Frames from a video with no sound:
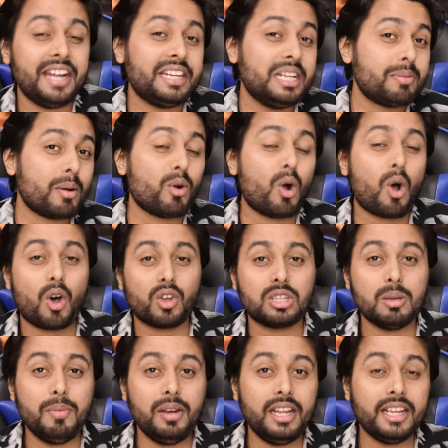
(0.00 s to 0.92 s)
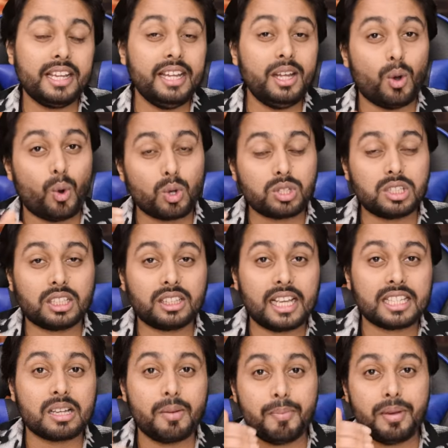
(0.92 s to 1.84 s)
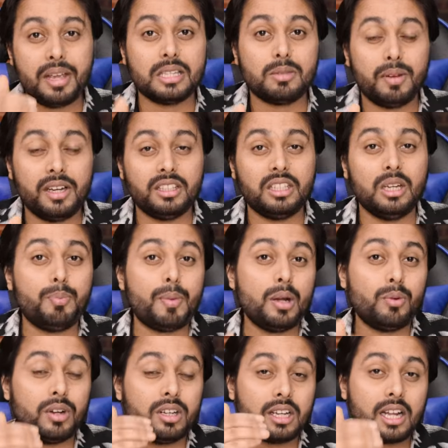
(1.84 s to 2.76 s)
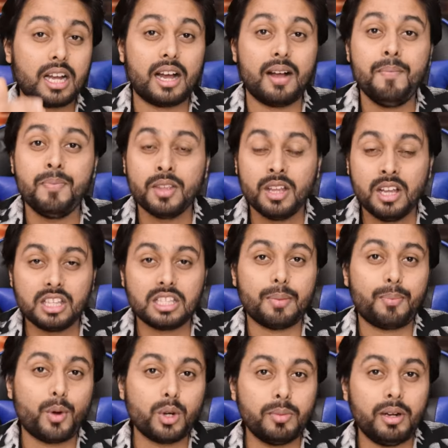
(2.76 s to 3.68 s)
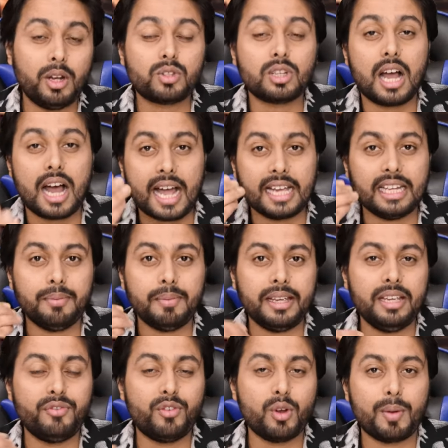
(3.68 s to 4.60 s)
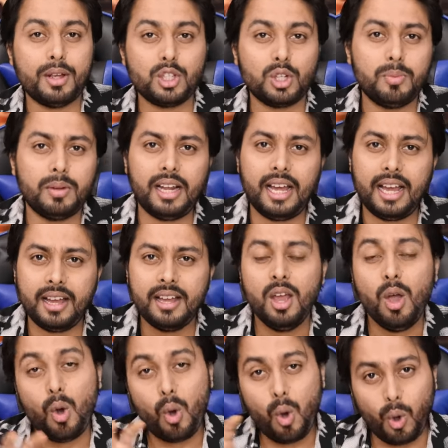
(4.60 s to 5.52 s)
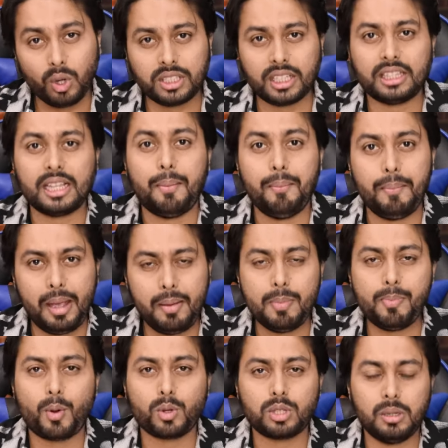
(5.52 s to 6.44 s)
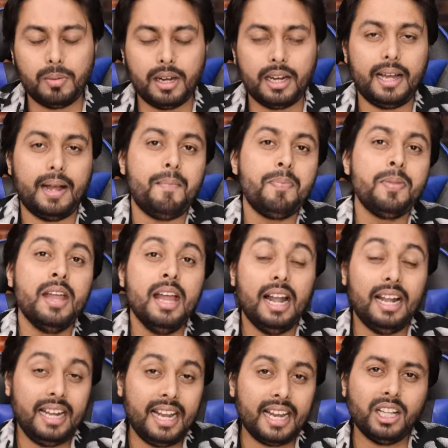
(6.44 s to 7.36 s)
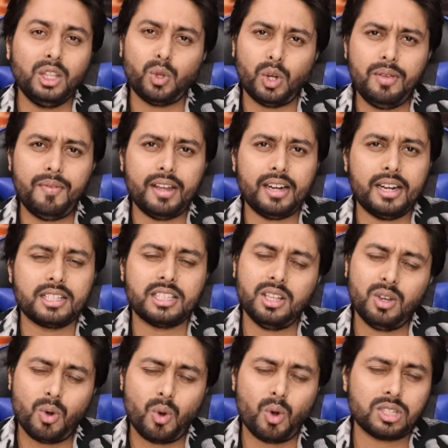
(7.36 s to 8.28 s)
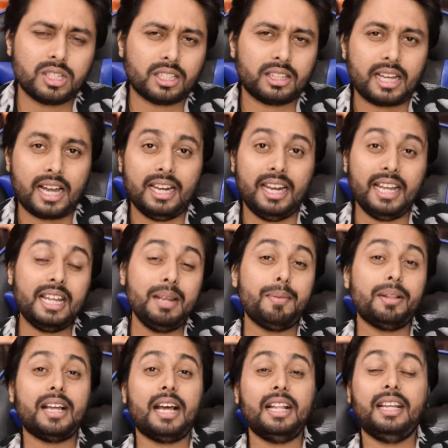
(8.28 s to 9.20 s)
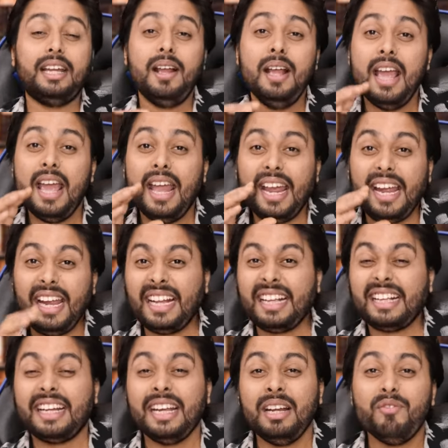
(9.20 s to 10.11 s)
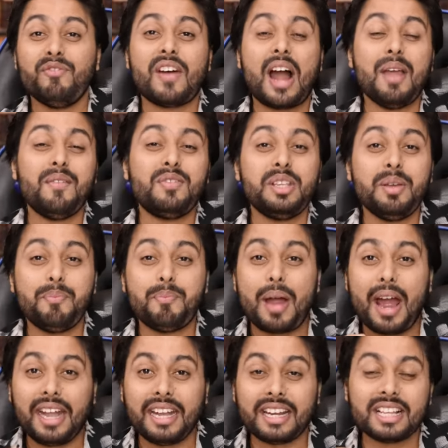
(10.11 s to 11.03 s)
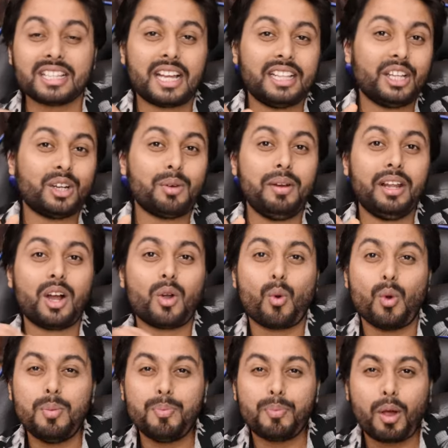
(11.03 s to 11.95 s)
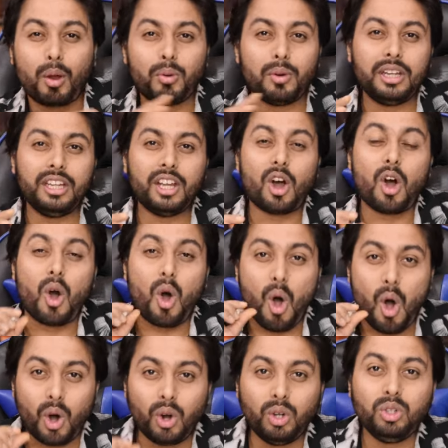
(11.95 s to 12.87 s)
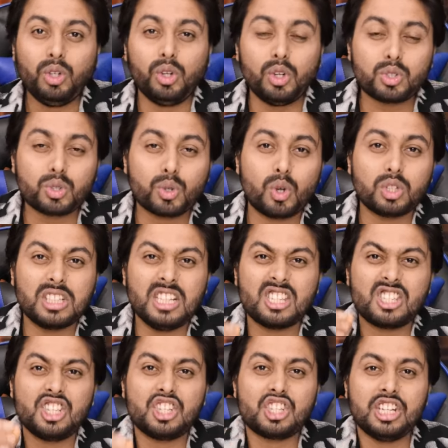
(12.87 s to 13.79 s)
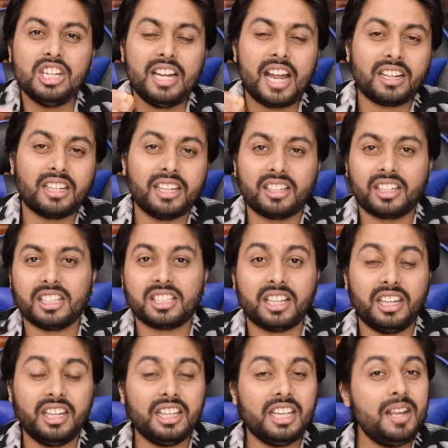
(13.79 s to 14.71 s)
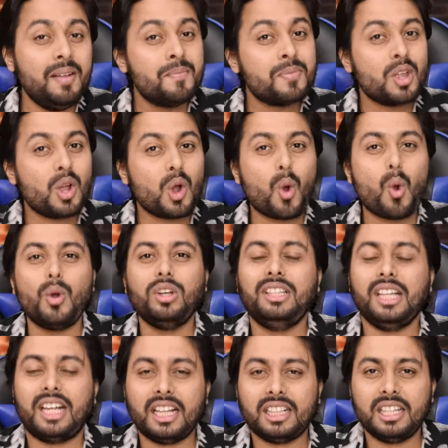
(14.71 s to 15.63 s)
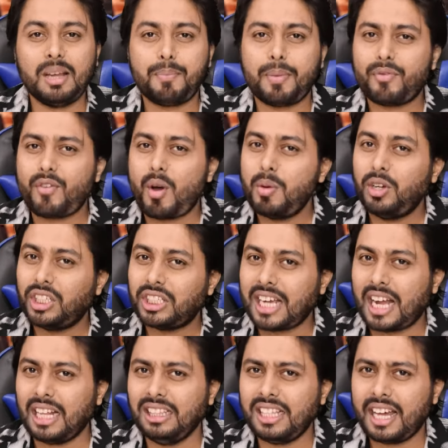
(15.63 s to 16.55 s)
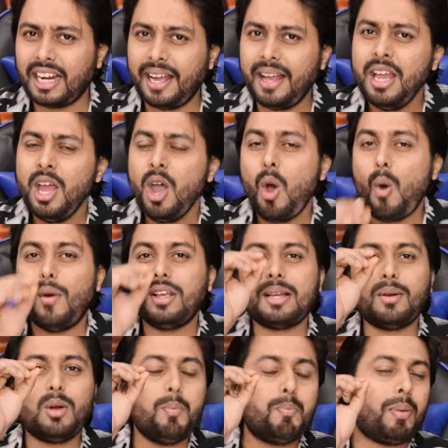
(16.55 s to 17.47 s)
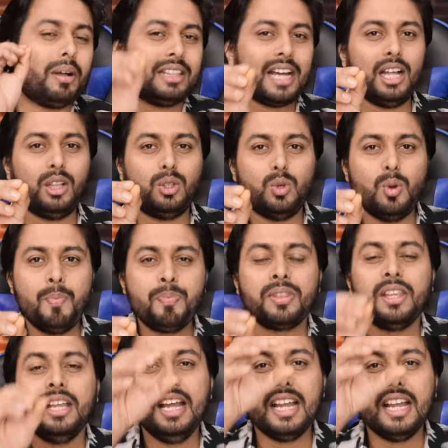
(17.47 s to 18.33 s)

राइट किस को ऑसम मिलेगी हो सकता है इसका बेस वेरियंट 3.1 का सपोर्ट मिले उसका हायर में ही 4.0 मिले हो सकता है मे भी पॉसिबल है लेकिन दो ही वेरियंट से हो सकता है लेकिन बता दें 18 5G बैंड के साथ देखने कोई प्रॉब्लम नहीं है ऑन टू स्कोर की 16 लाख तक टच करेगी कोई दिक्कत नहीं परफॉर्मेंस शानदार है वैसे आपको बता दूं